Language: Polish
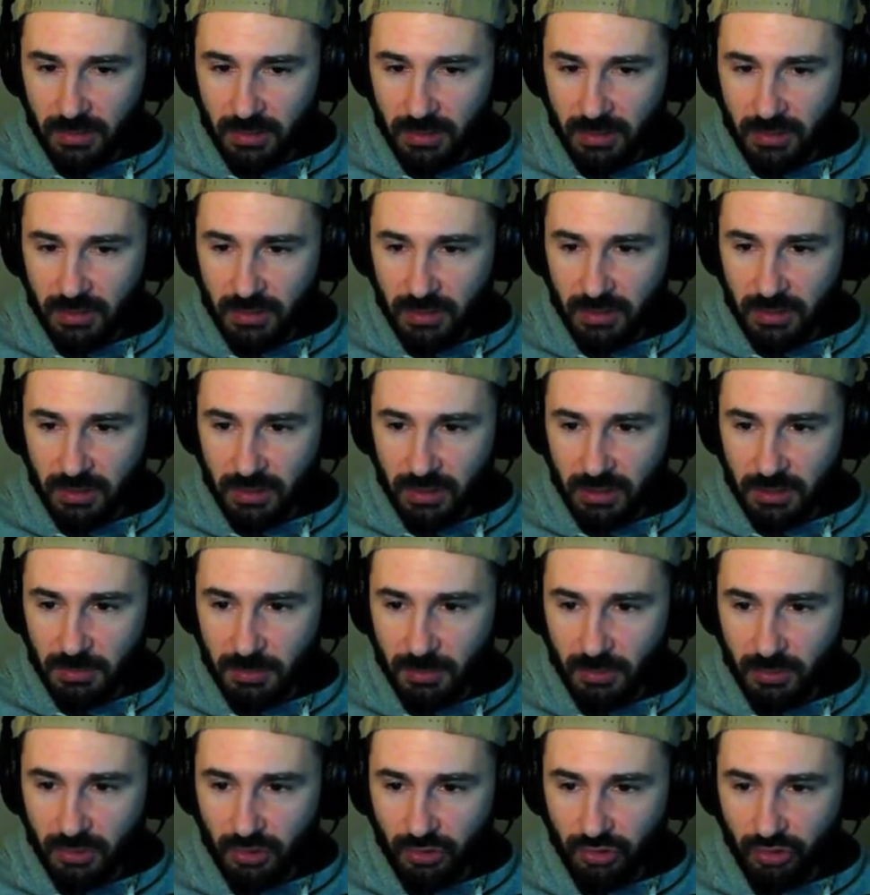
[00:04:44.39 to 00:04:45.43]
innych,
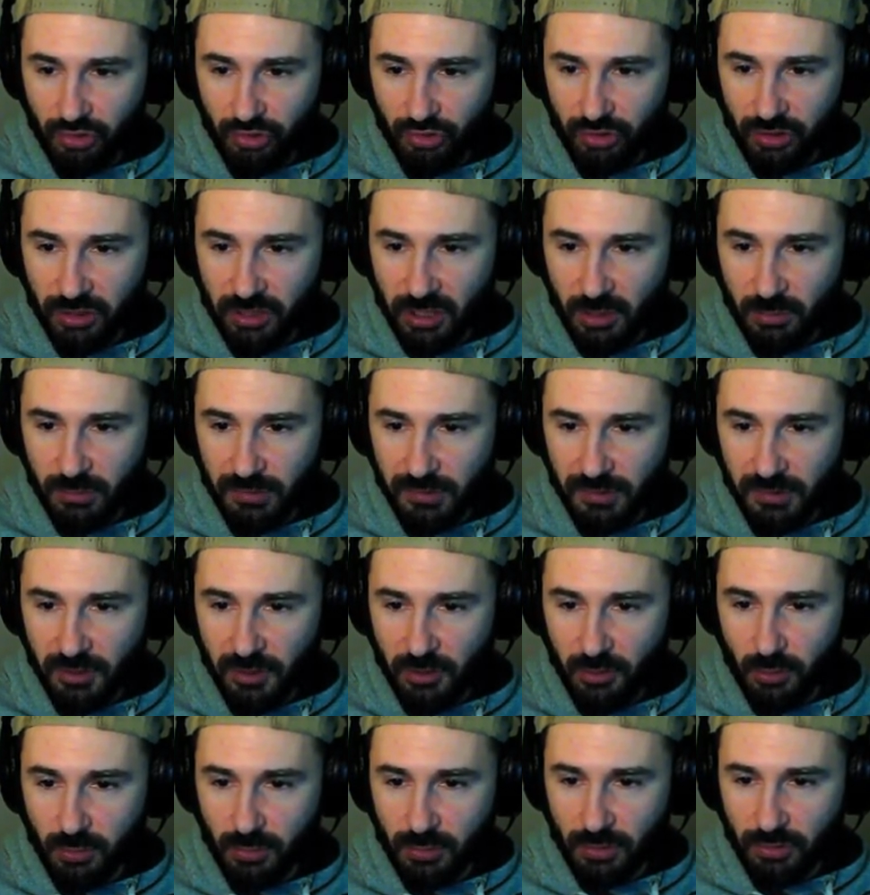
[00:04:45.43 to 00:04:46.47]
poniesiesz
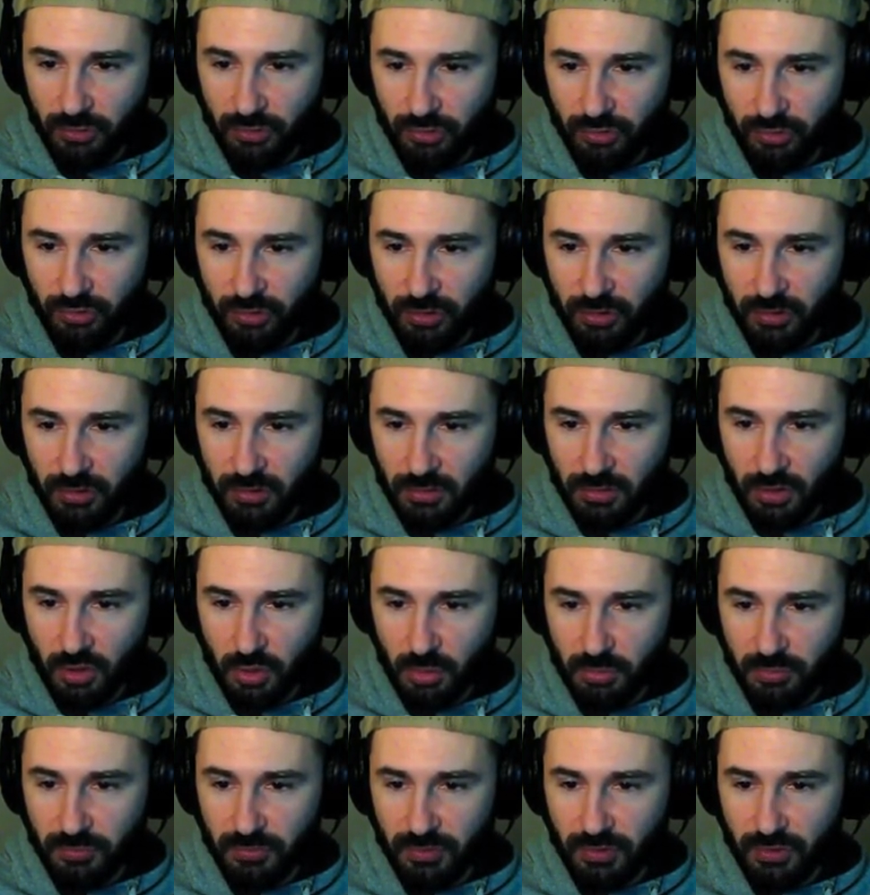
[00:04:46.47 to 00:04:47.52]
klęskę i nie uda ci się
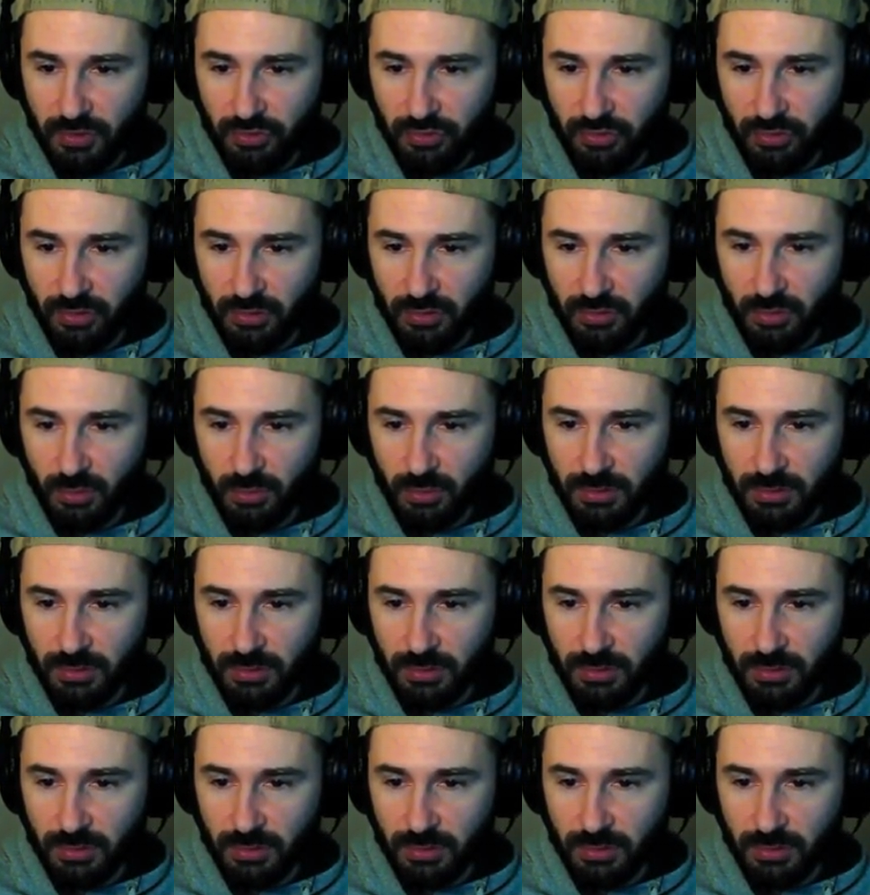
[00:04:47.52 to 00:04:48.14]
obwinić o nią